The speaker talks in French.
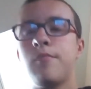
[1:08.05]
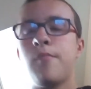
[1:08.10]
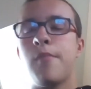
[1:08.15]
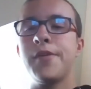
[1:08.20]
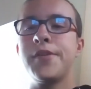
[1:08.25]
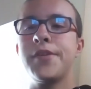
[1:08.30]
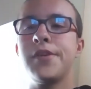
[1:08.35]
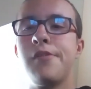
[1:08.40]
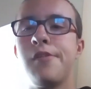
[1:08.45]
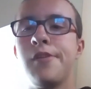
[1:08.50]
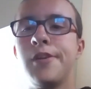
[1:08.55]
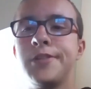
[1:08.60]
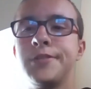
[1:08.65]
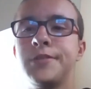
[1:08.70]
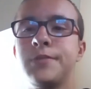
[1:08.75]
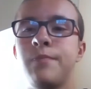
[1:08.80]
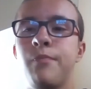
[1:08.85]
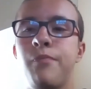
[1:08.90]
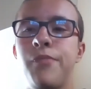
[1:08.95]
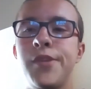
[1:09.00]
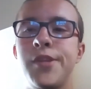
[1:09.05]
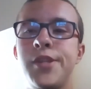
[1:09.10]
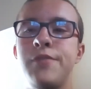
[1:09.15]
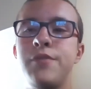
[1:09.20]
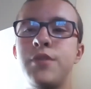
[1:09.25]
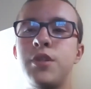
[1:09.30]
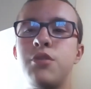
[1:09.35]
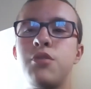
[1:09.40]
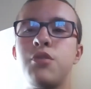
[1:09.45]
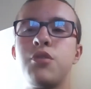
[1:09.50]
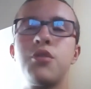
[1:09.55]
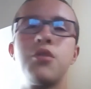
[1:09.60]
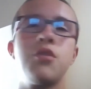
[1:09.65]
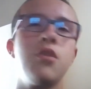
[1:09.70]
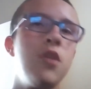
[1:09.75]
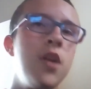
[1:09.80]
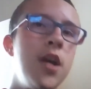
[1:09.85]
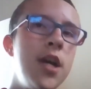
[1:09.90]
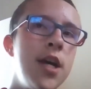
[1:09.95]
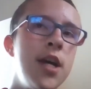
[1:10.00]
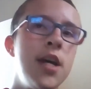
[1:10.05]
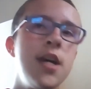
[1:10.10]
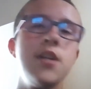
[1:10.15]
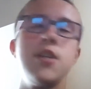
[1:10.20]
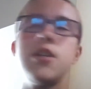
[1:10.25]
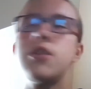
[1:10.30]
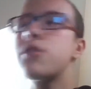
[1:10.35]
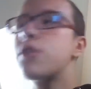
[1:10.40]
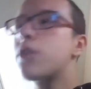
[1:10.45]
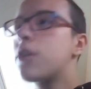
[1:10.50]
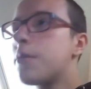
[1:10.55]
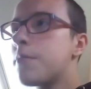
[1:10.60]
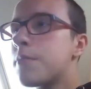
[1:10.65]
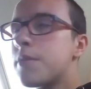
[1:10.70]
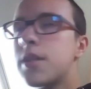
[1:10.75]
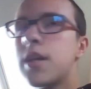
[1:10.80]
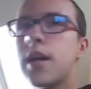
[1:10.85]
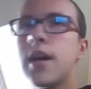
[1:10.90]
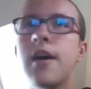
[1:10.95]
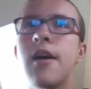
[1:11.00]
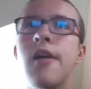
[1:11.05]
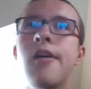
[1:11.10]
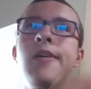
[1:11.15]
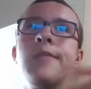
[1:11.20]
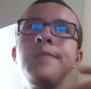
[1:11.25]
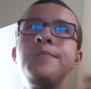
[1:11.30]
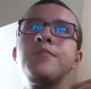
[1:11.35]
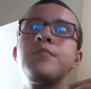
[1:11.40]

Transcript: Parce que, si vous êtes au collège et tout comme ça.